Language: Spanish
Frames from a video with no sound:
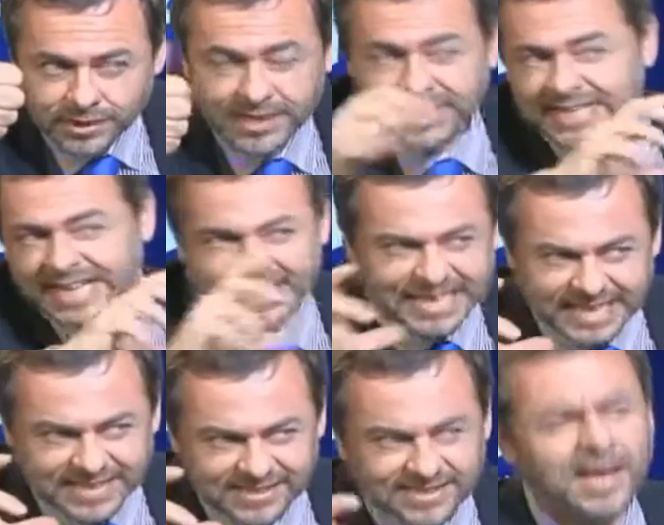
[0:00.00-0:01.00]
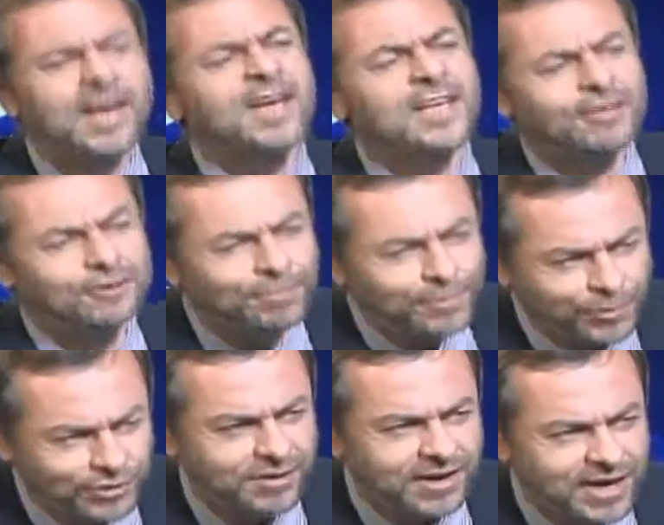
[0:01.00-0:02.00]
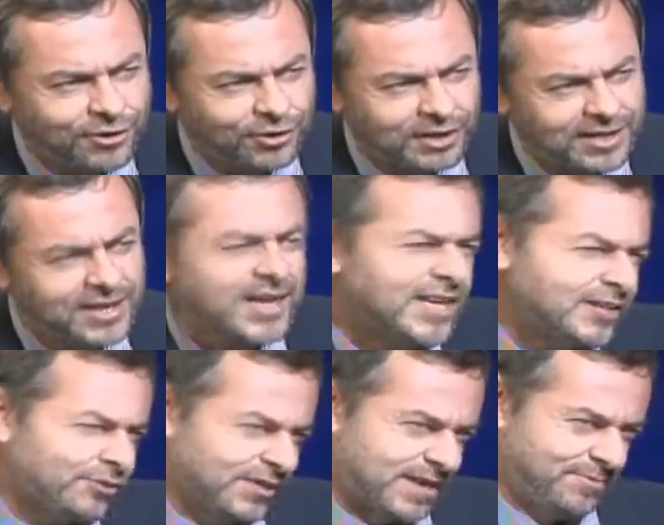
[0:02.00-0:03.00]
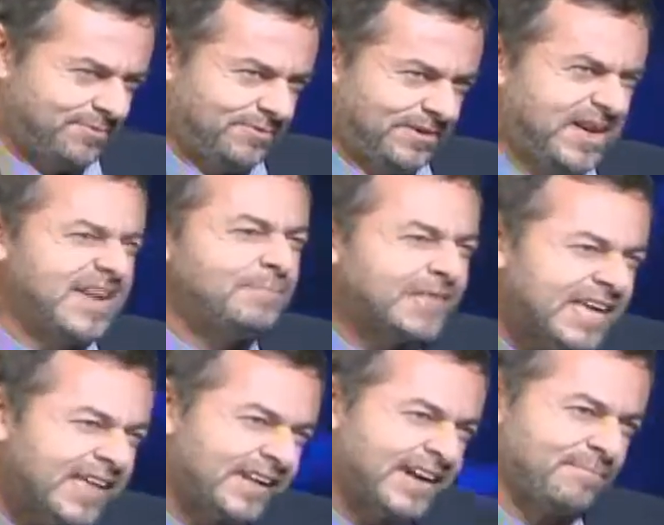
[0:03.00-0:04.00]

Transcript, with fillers: de la gerencia y de los propios trabajadores. En eso estamos, en mitad del cambio.